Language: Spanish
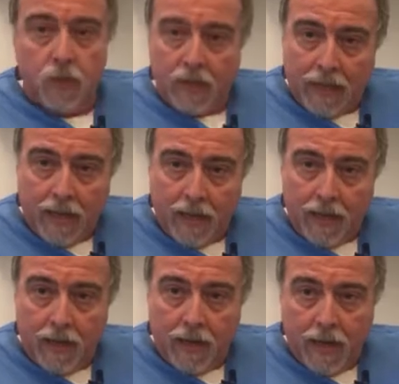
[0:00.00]
donde
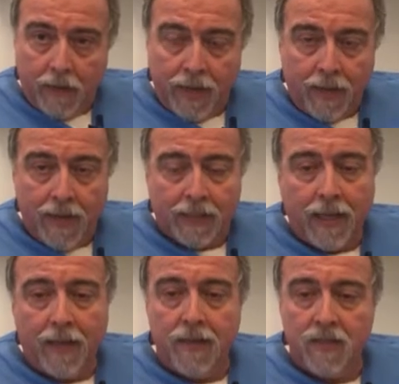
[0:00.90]
está la vena
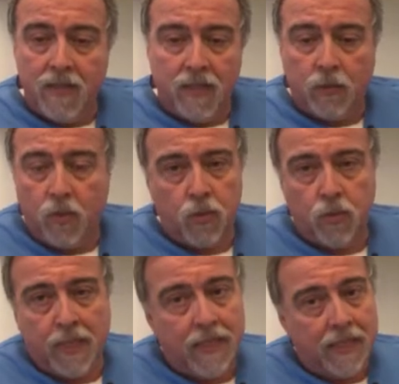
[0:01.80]
dilatada y se inyecta una
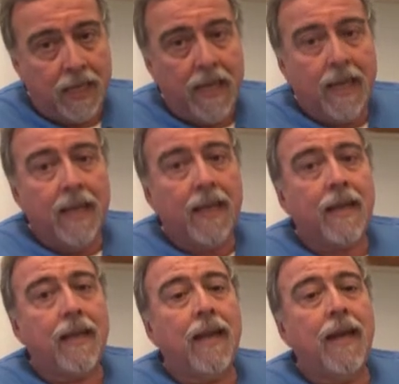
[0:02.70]
sustancia
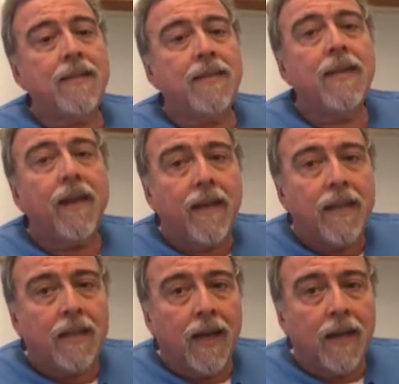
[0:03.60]
que las
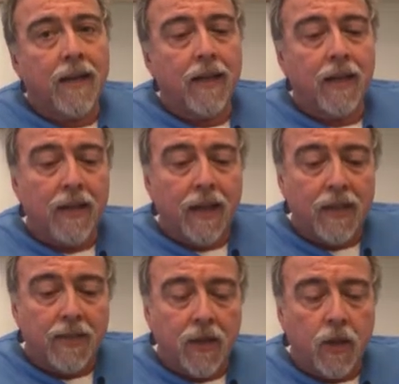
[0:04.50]
irrita en
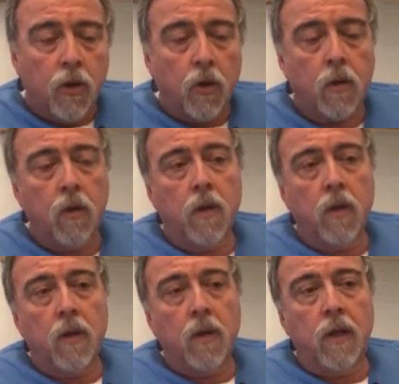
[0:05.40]
el interior
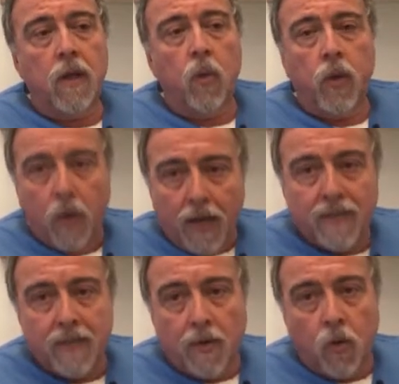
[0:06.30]
y luego
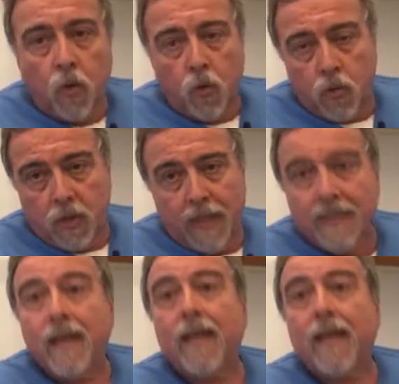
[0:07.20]
las ocluye, las